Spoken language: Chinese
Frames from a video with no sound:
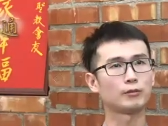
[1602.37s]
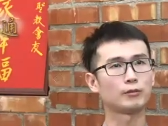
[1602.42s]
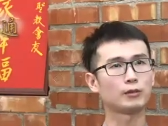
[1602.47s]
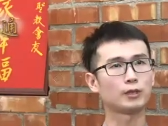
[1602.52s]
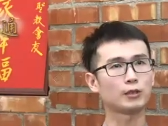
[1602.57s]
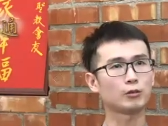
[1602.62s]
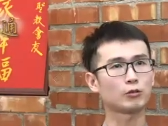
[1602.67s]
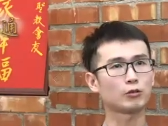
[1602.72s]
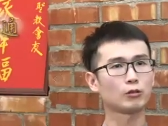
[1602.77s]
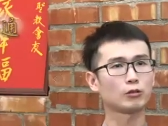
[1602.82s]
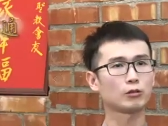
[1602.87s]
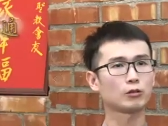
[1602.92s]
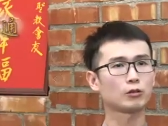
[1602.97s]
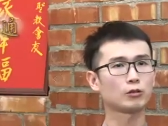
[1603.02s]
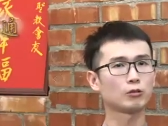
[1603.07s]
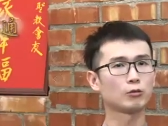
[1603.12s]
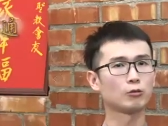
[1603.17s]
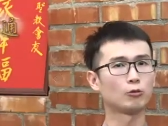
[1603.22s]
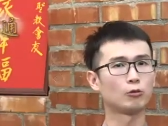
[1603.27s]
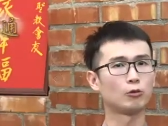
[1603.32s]
那时候
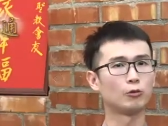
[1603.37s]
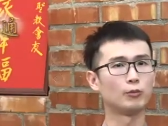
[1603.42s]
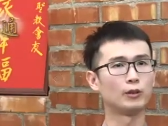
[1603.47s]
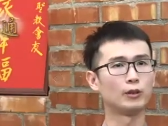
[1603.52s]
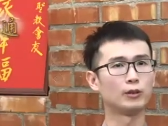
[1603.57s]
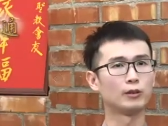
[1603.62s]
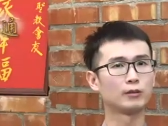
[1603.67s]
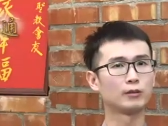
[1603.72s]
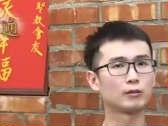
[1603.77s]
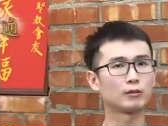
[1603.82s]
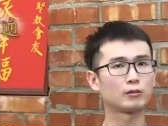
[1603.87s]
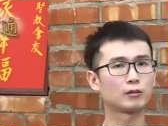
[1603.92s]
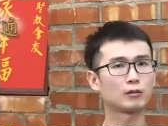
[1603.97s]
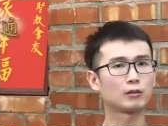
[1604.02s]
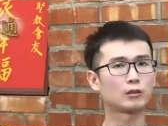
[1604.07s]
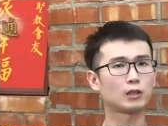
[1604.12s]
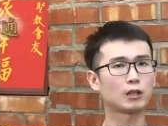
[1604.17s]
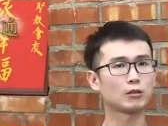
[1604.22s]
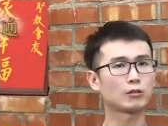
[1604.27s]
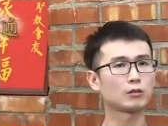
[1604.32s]
是我们
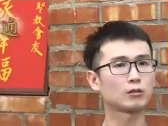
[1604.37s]
教